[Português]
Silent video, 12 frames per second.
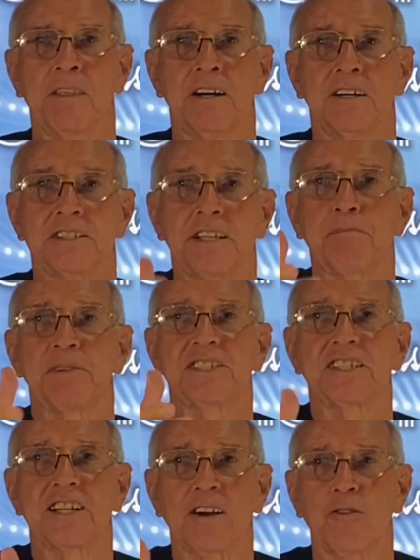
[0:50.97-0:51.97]
você
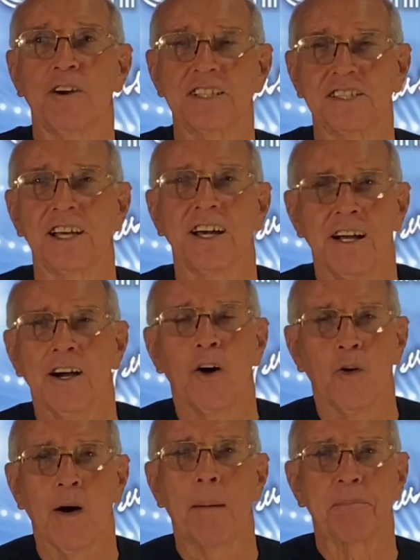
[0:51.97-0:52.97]
precisa conhecer
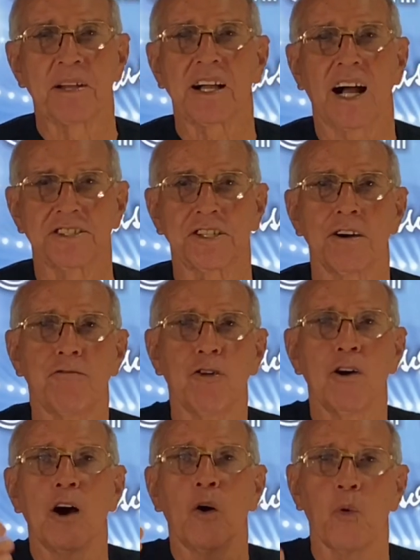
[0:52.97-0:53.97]
o aplicativo
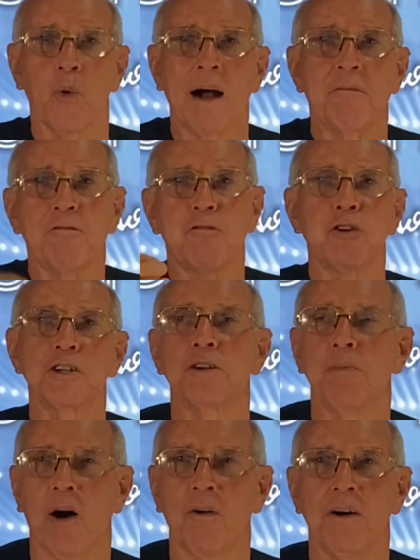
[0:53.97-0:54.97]

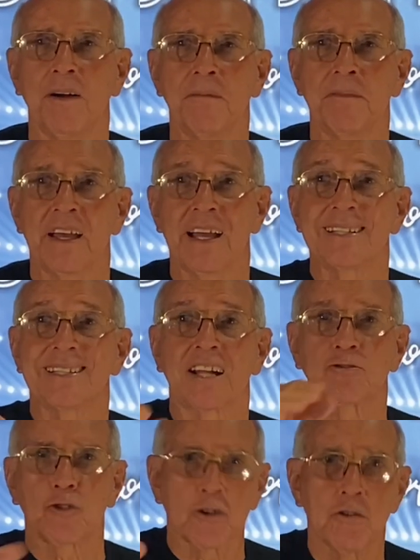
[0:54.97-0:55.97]
OneFootball. Ele tem
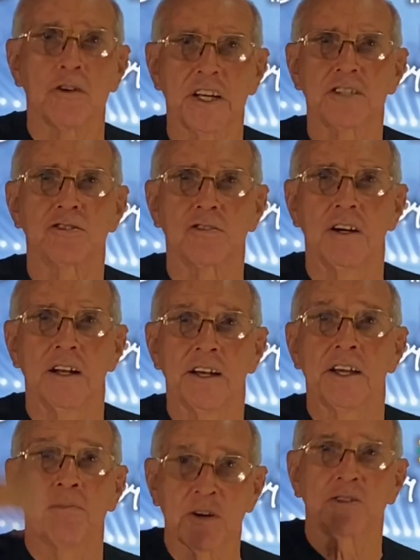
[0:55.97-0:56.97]
tudo isso
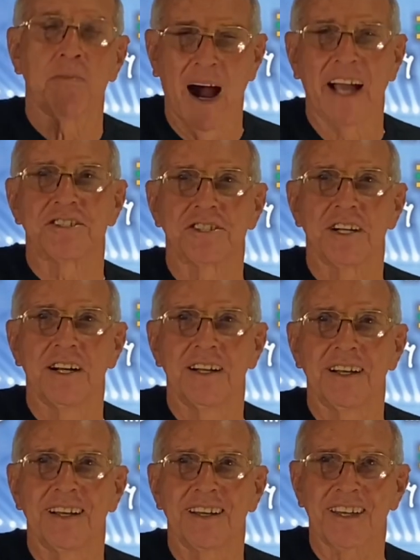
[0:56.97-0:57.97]
e muito mais.
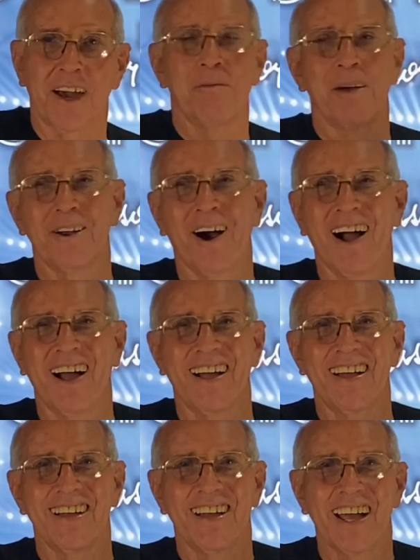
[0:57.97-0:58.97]
que é o melhor?
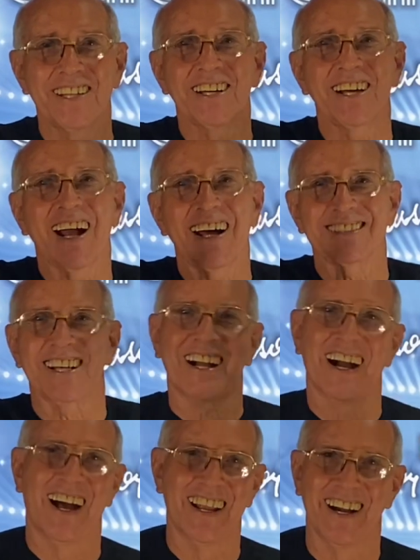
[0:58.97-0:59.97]
É de graça,
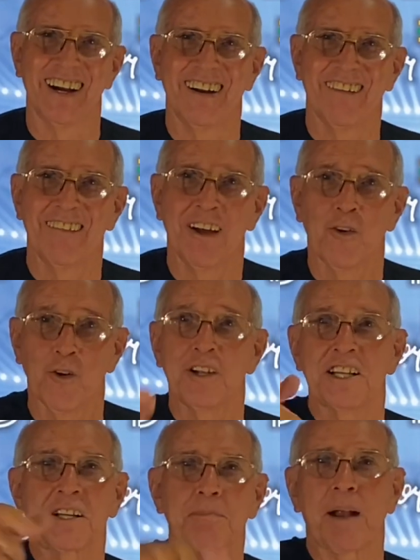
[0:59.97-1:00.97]
cara. O
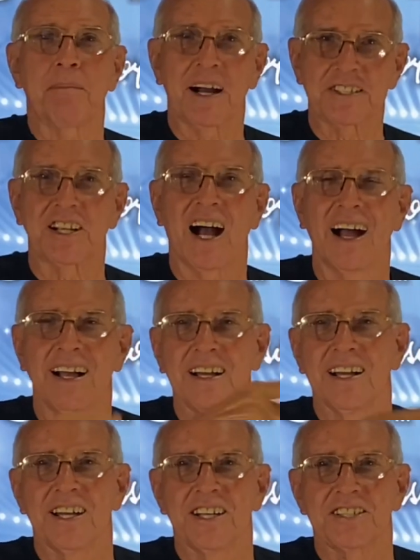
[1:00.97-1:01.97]
link para baixar
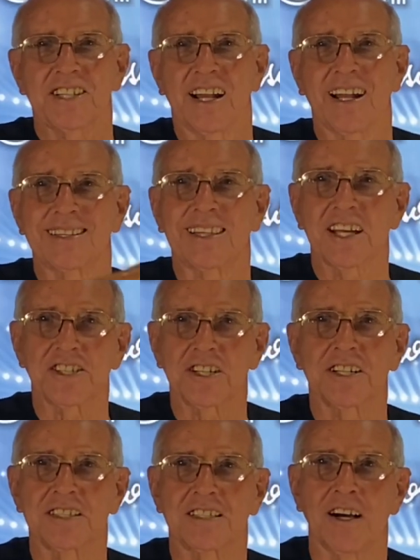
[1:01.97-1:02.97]
está na
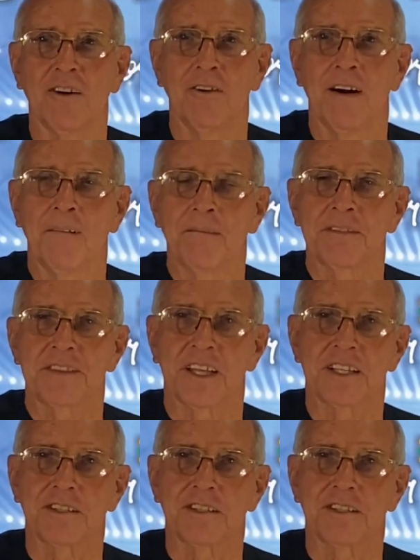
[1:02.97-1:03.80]
descrição desse